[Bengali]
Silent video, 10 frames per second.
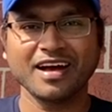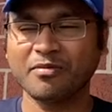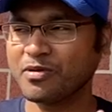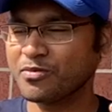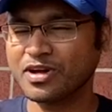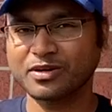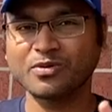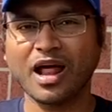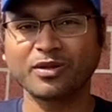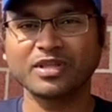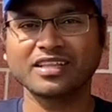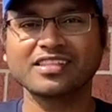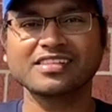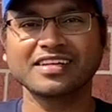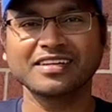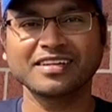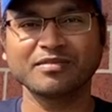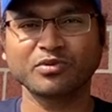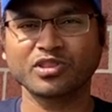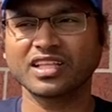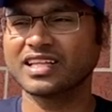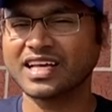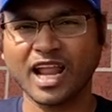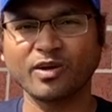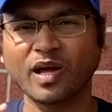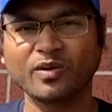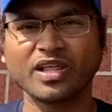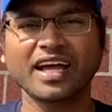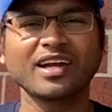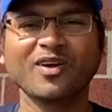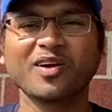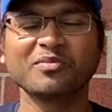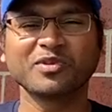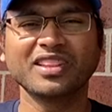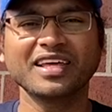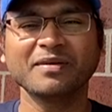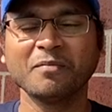আমার মুখে একটু আলো দেখতেছেন প্রত্যেক দিন কালো কালো দেখেন ঘরের মধ্যে